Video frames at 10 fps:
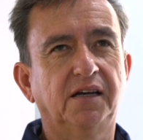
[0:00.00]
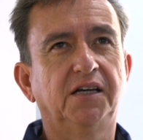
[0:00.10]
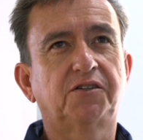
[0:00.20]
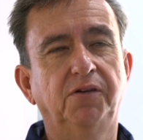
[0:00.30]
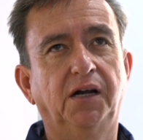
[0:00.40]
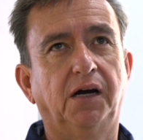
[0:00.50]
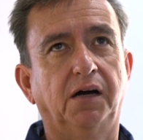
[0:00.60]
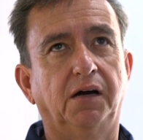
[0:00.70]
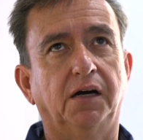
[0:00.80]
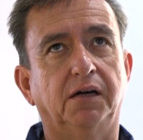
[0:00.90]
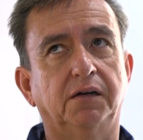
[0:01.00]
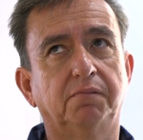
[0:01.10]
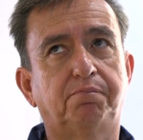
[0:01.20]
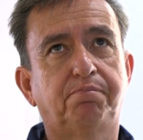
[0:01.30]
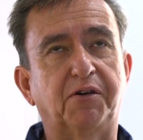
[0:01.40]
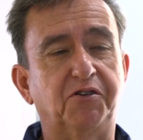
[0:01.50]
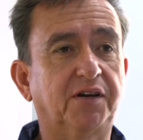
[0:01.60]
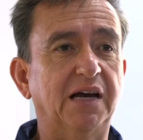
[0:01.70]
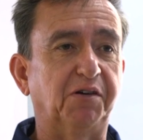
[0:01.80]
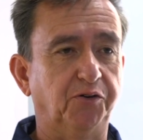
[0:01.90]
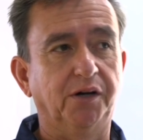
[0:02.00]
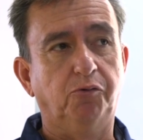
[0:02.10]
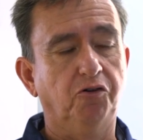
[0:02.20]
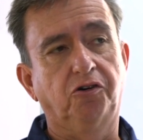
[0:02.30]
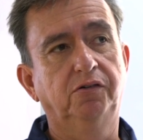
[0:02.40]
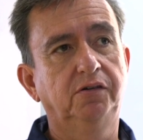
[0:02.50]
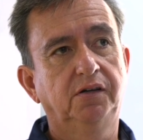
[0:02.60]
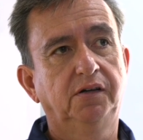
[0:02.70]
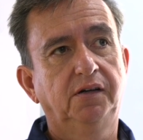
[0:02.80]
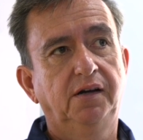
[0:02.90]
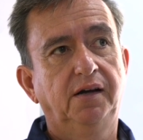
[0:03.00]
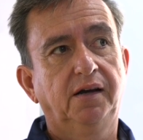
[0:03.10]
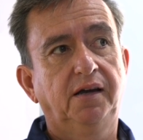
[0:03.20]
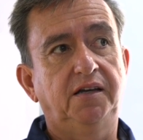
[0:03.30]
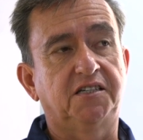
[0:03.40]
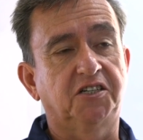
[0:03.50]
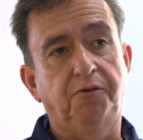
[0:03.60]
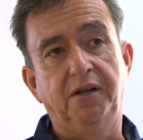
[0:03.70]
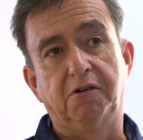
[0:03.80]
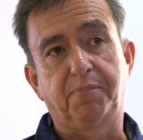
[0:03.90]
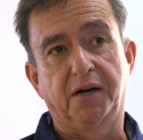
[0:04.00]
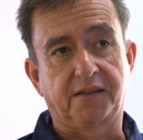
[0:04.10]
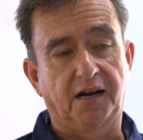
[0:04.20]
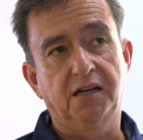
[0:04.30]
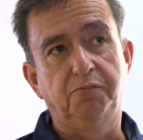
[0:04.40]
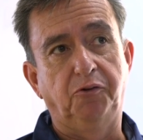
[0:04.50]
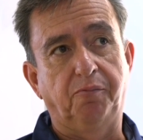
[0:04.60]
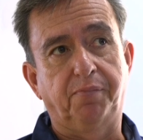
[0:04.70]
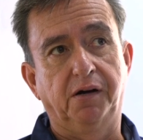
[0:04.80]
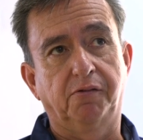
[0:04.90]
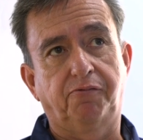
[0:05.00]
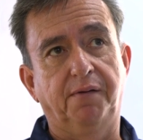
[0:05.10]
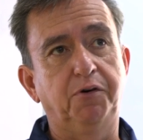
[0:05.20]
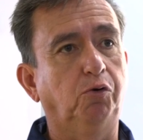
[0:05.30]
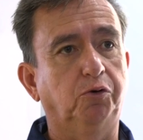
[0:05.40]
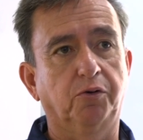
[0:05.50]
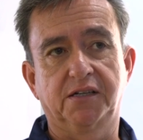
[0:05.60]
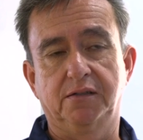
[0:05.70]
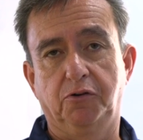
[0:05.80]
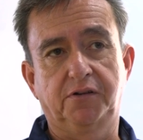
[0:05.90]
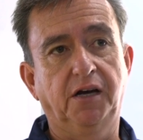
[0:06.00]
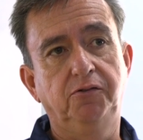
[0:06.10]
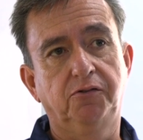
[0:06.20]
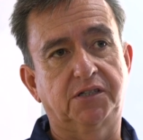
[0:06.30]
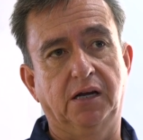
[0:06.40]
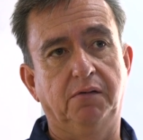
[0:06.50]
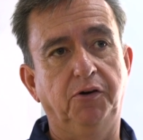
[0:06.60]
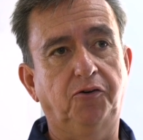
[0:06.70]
Es una profesión que me apasiona mucho. Quizás esto viene más para atrás. Mi papá fue agricultor hace muchos años, estaba muy